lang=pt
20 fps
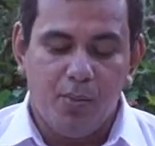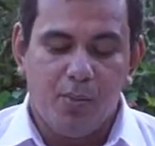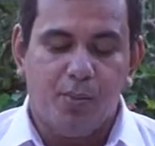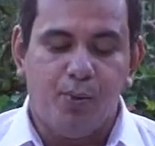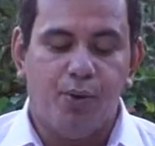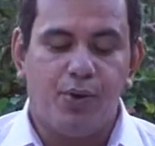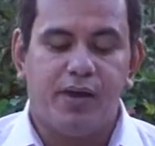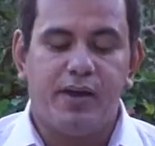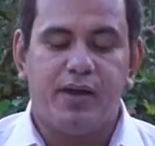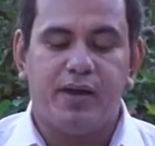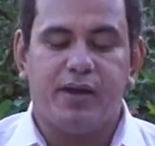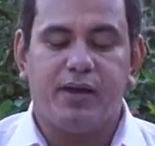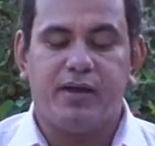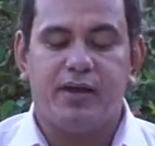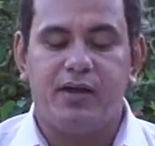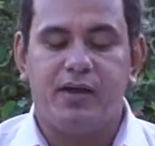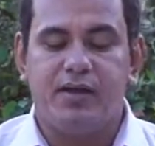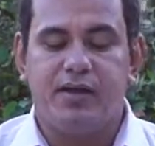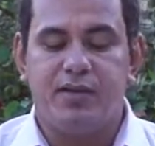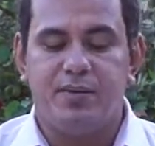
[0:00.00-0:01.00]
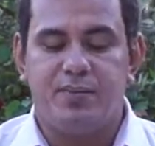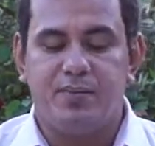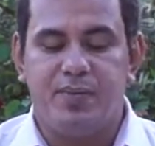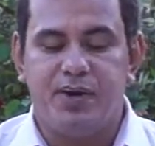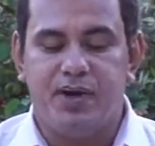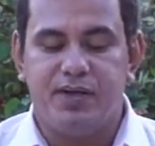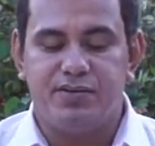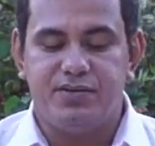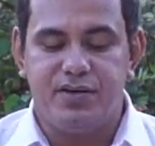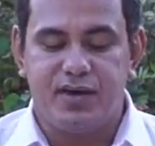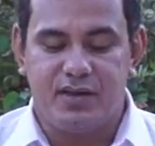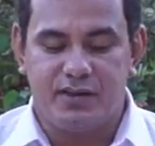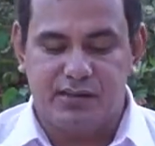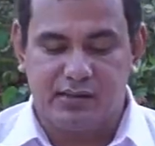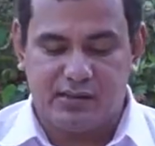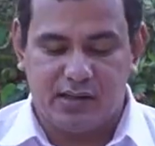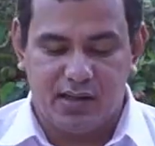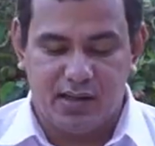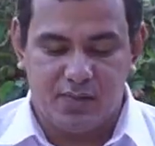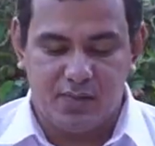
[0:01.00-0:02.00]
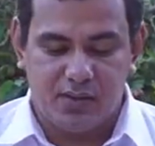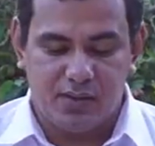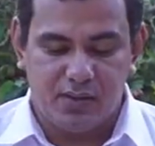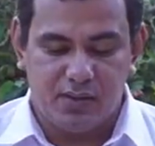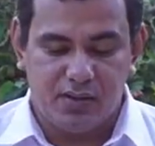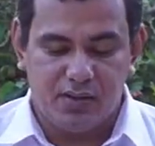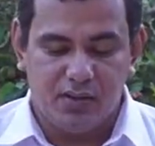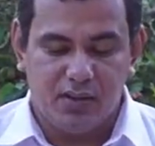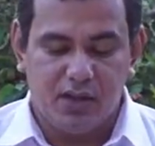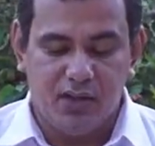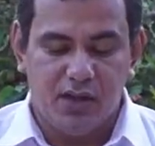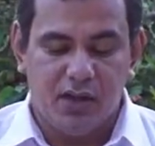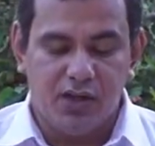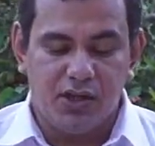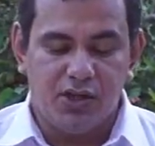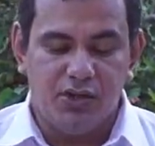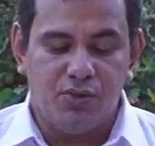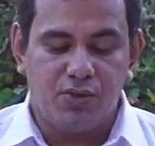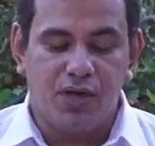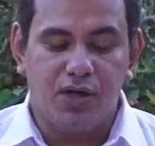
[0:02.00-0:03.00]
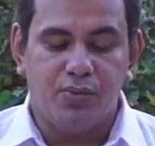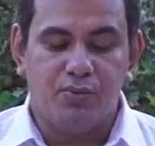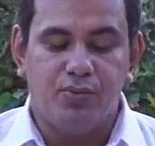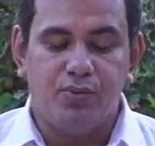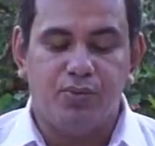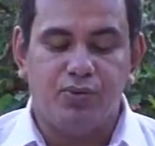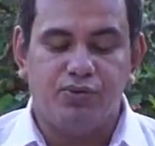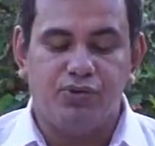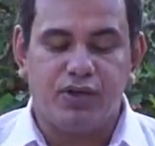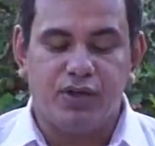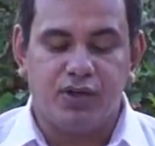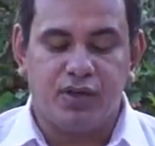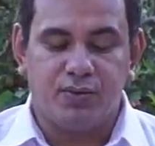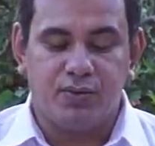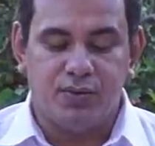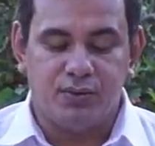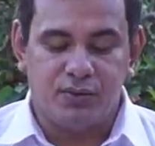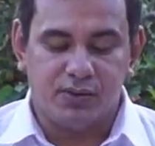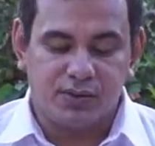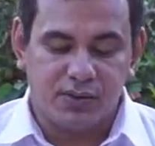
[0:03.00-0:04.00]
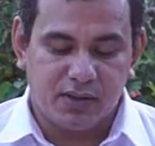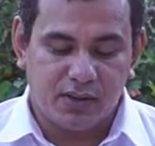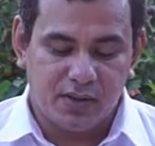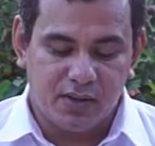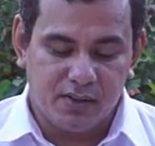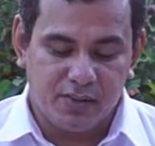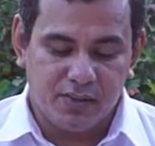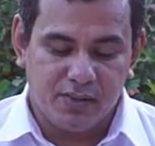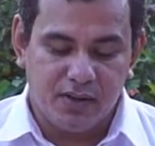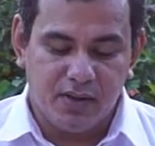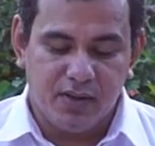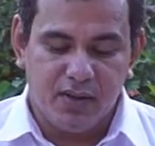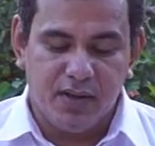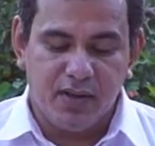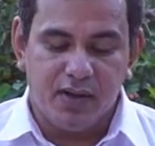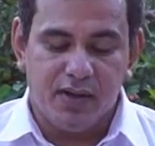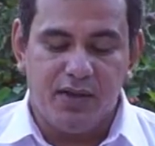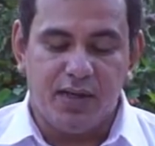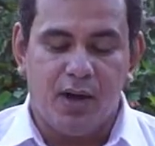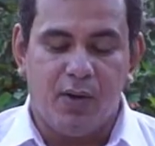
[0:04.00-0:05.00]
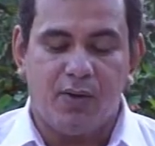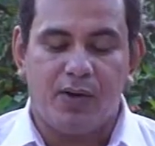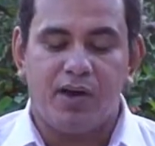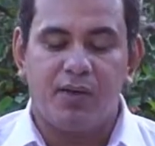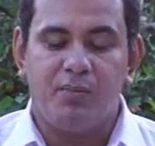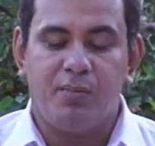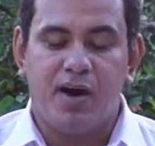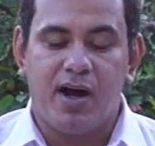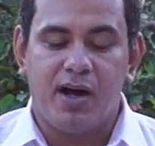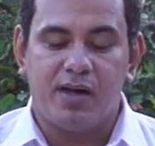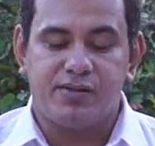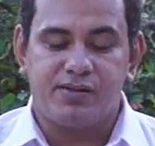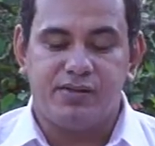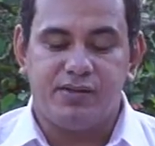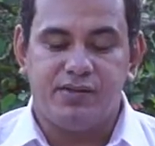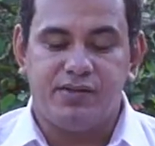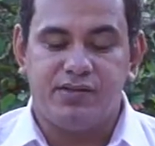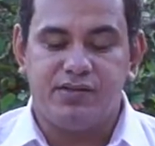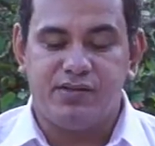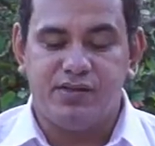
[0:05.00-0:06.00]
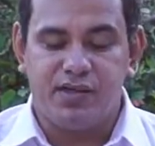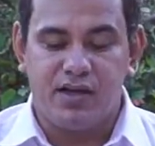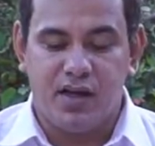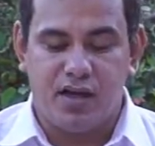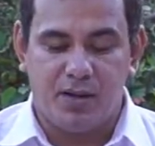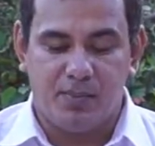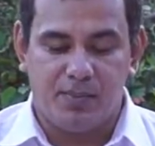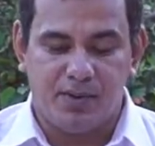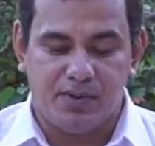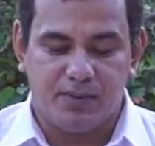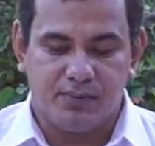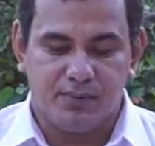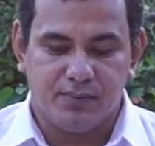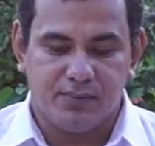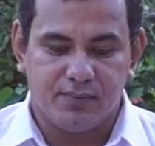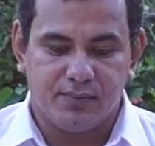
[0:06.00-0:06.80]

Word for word: Porque aquele que pede recebe, e o que busca encontra, e ao que bate se abre.